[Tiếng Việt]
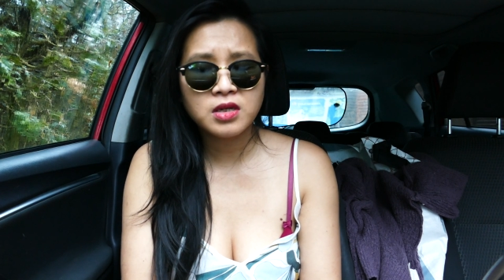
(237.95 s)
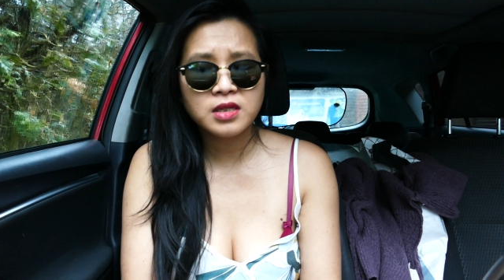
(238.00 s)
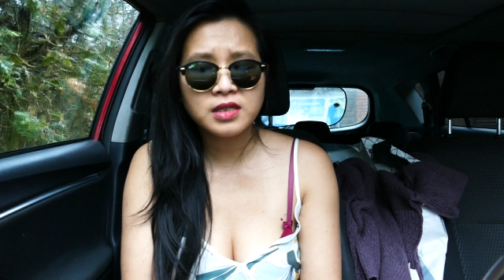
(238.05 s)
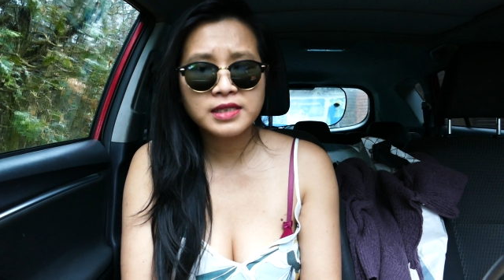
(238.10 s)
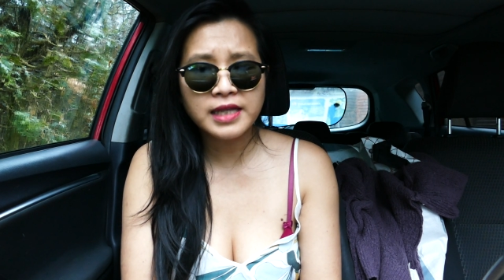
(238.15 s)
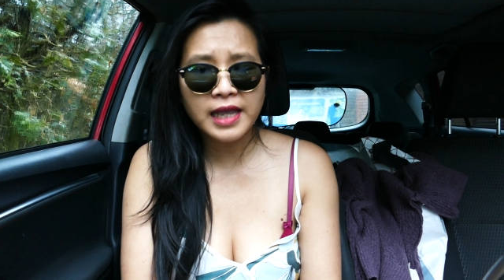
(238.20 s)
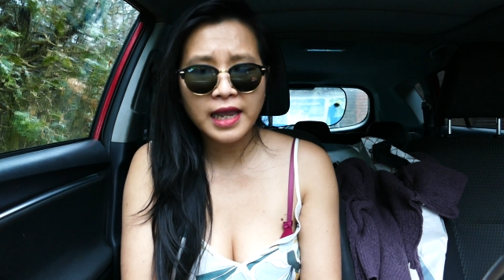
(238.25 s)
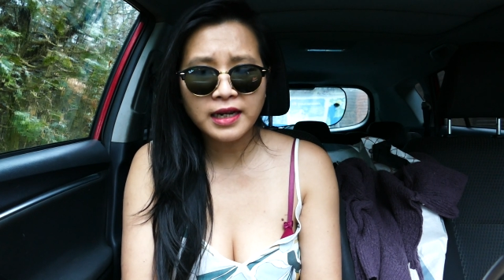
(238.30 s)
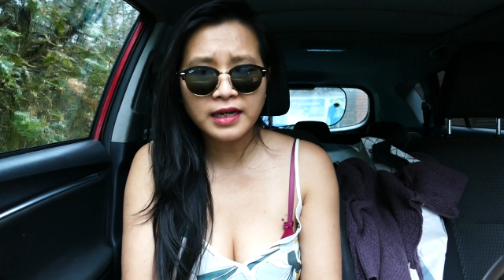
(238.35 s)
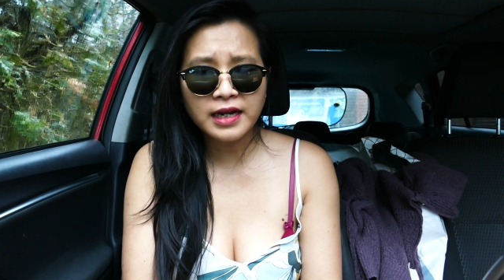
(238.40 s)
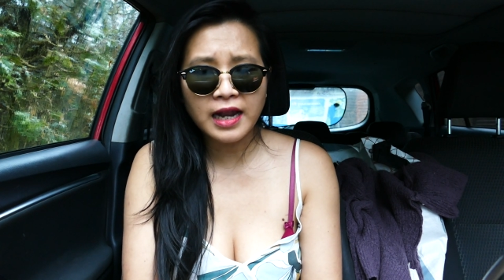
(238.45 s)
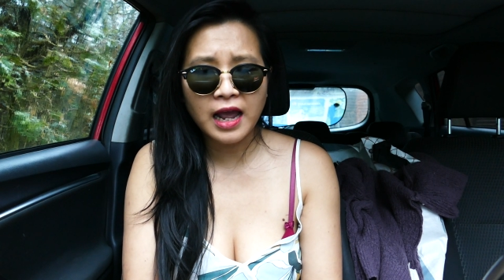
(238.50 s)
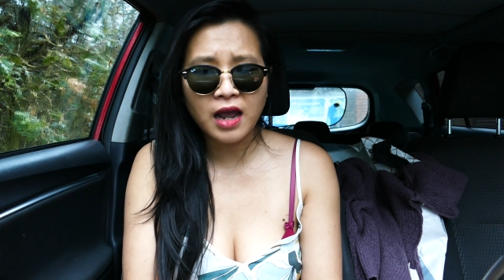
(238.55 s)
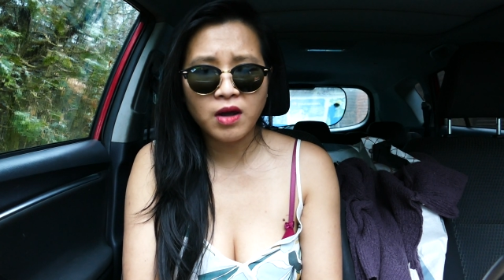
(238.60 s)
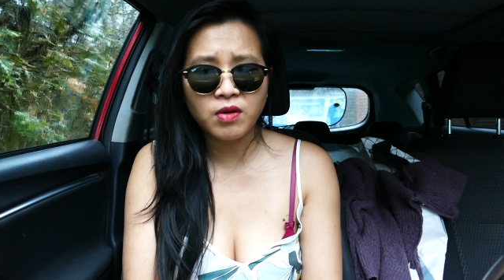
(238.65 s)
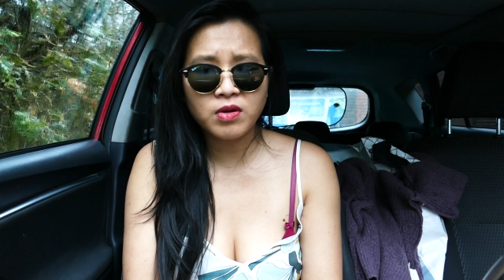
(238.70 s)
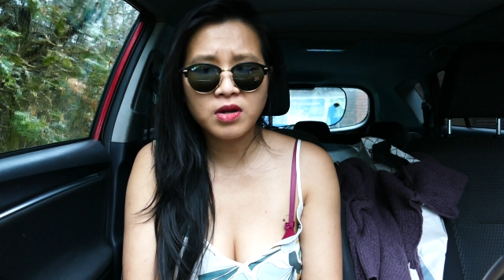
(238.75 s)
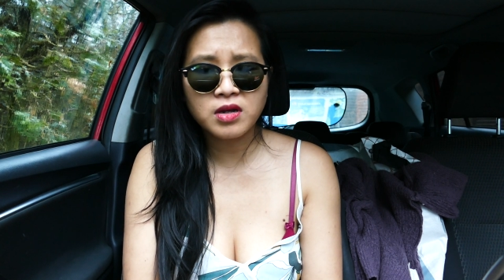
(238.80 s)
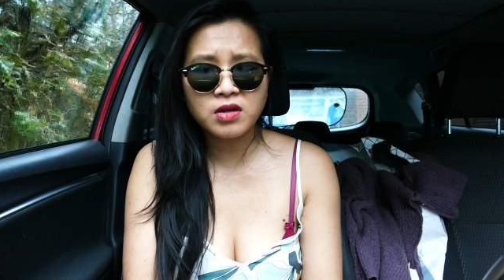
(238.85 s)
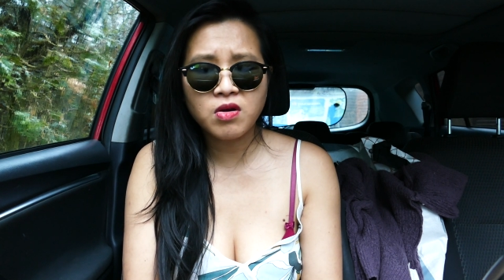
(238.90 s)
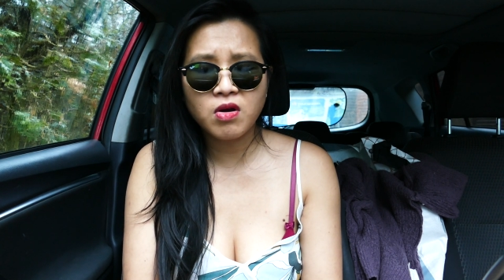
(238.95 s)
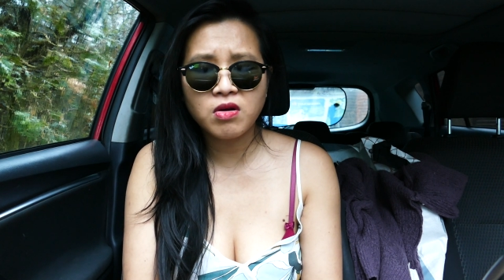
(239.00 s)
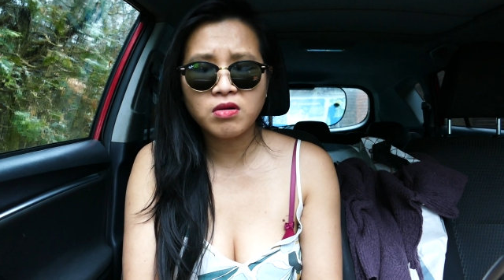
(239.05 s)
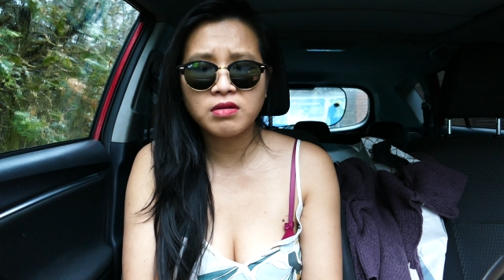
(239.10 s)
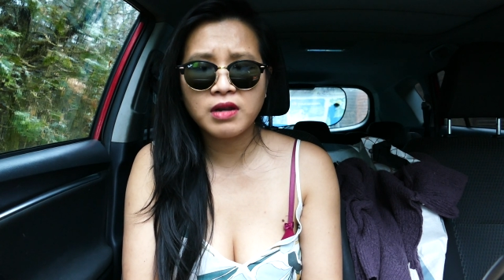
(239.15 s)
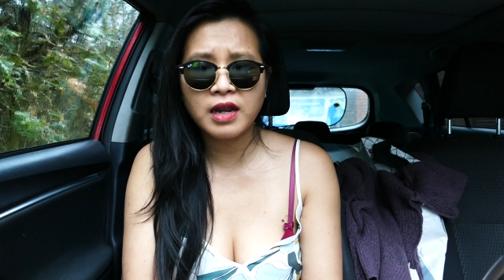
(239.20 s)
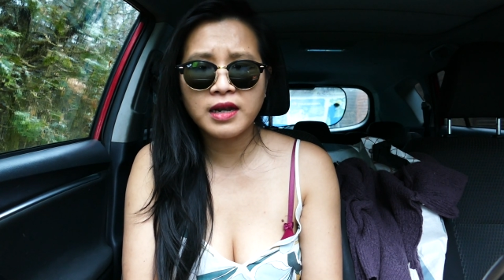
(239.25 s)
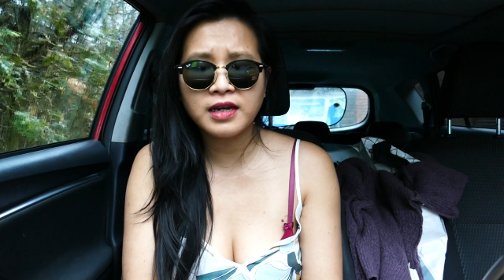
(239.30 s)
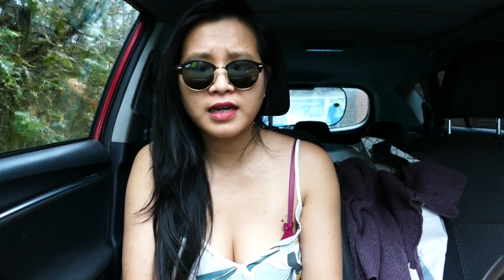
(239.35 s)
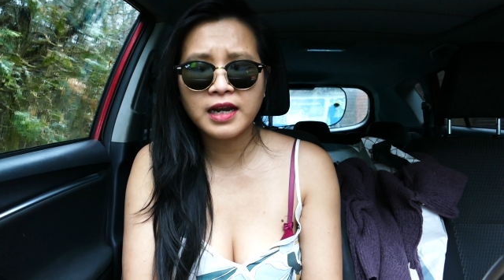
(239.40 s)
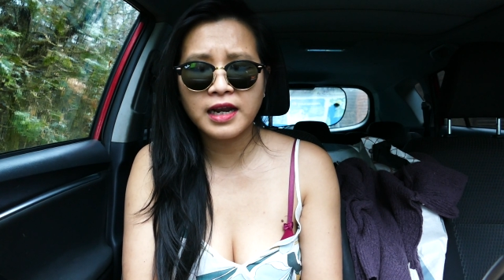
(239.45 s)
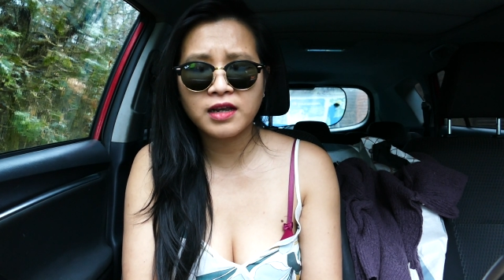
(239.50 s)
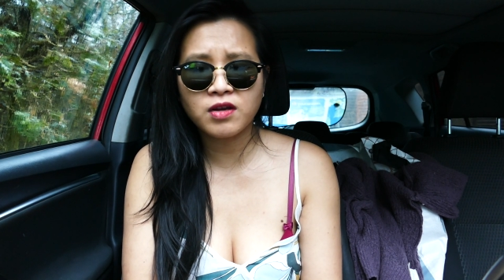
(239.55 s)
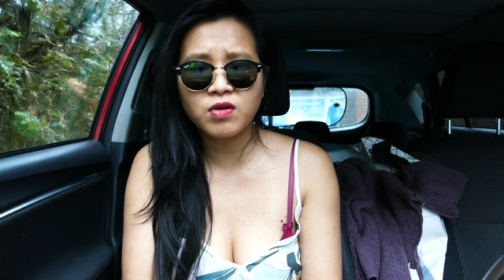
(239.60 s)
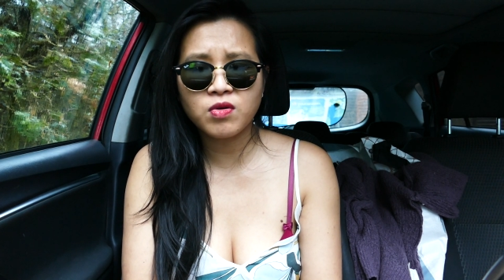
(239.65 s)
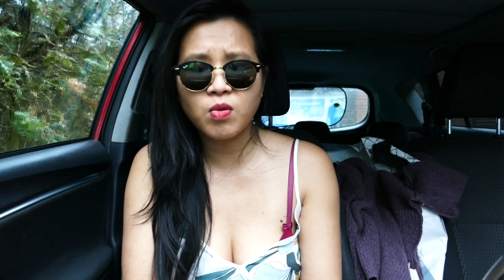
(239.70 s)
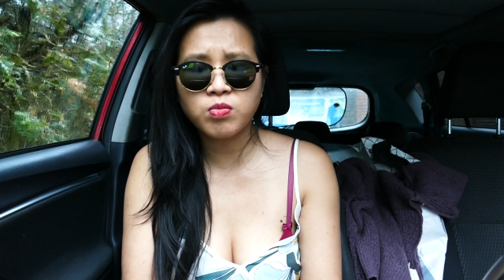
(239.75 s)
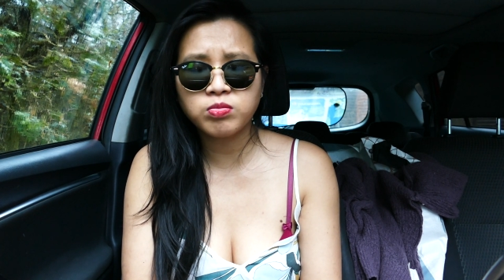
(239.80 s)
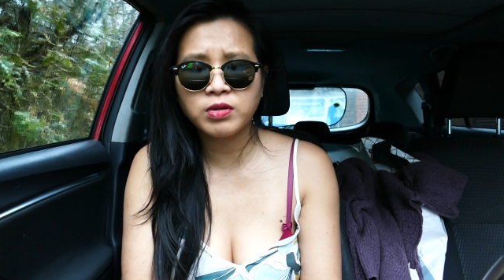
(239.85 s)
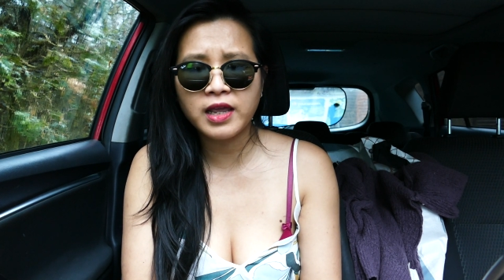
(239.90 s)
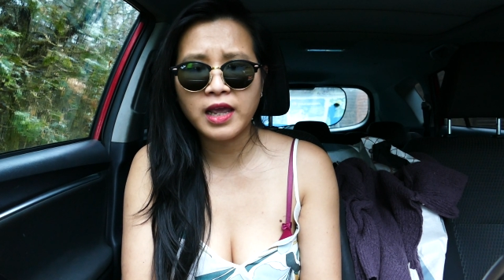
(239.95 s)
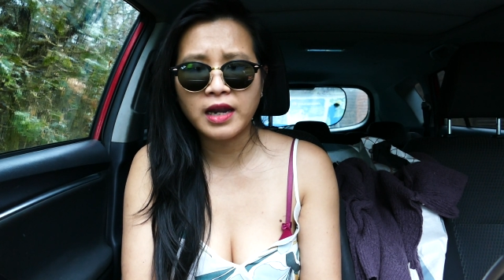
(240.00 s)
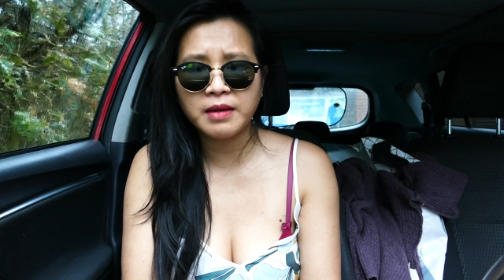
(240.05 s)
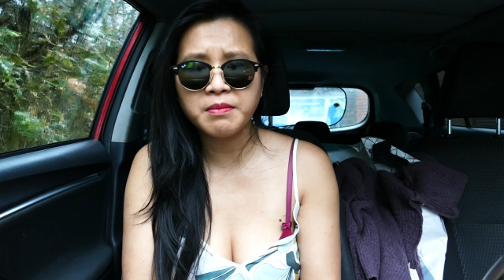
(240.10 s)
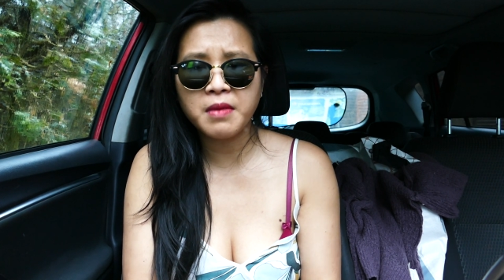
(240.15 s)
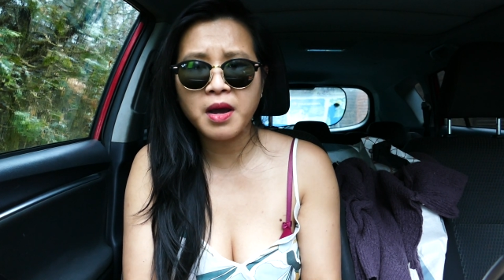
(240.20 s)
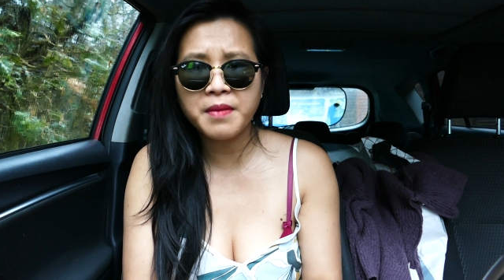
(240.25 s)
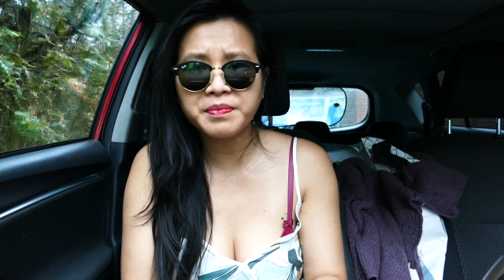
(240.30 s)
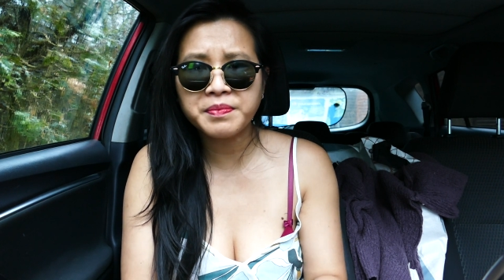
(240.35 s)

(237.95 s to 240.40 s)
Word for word: sáng nào á con đánh răng con cũng thấy anh bóp